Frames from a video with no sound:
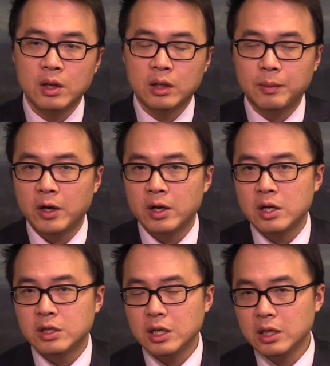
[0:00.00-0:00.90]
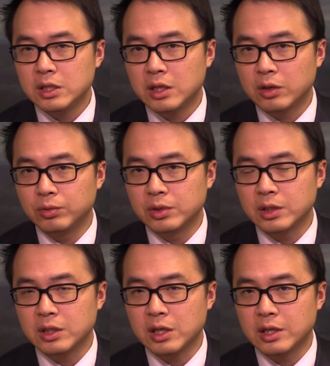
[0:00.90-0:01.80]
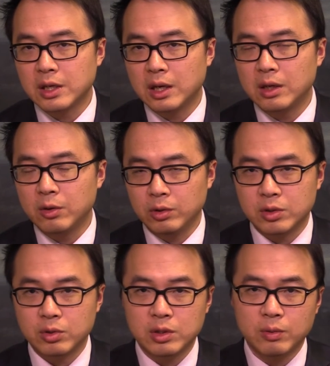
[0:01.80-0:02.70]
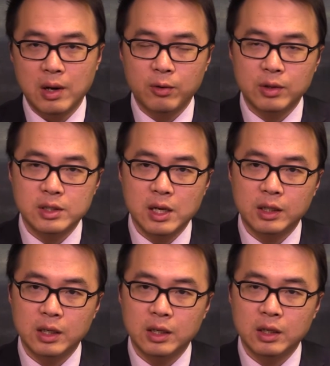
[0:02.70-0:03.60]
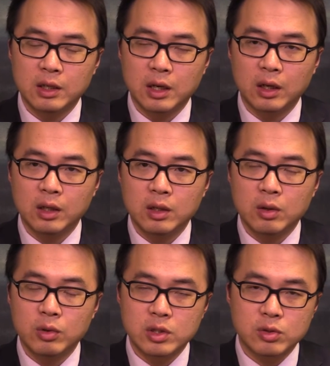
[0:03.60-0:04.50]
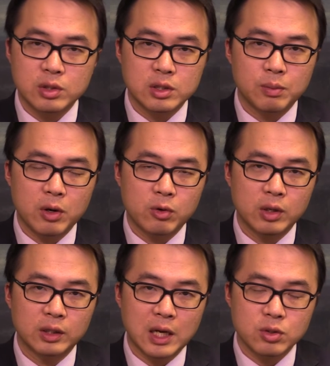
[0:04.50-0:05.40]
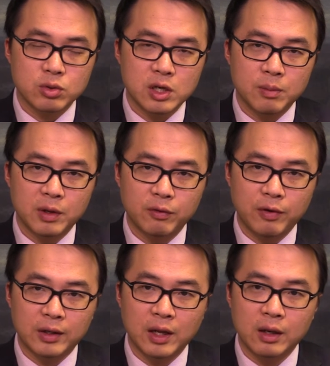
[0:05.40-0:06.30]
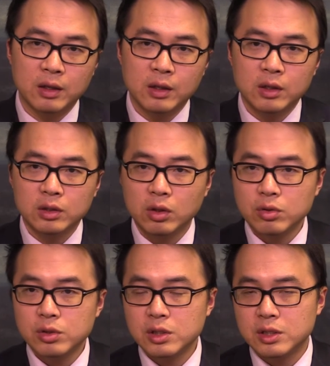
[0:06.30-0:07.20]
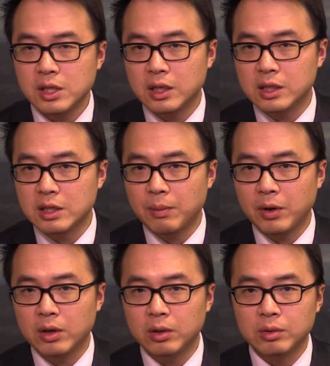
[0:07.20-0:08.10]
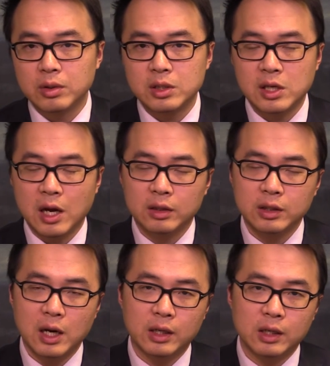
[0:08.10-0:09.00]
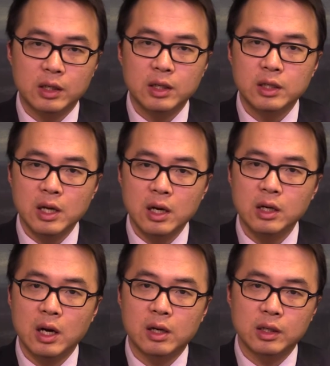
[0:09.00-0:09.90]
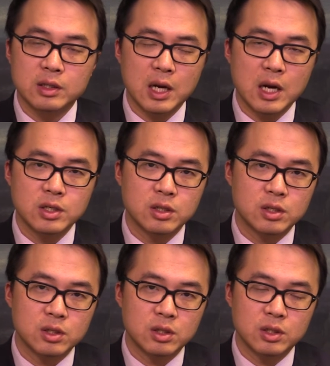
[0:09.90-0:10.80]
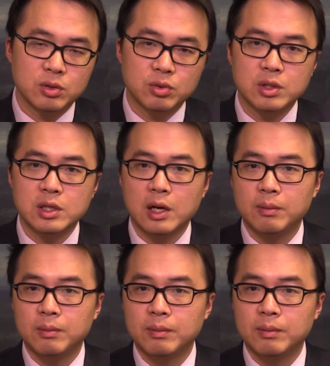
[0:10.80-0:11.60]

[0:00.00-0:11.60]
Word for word: 那么这些股市的上涨或者说是外汇的下跌呢，啊，或者说是包括了大宗商品的反弹，都是建立在背后强大的央行的财政支持基础之上。